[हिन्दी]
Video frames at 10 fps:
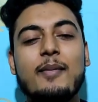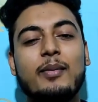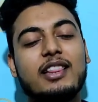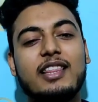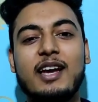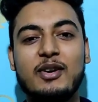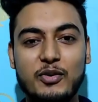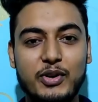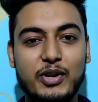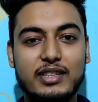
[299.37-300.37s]
मिलते हैं
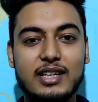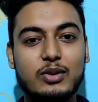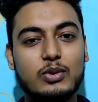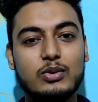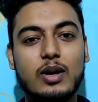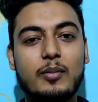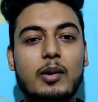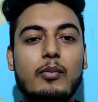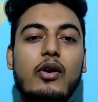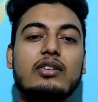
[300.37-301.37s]
न्यू वीडियो के साथ दोस्तों
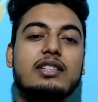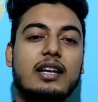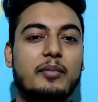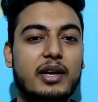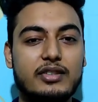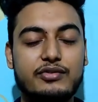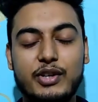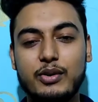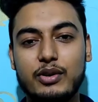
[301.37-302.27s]
अपना बहुत सारा प्यार इस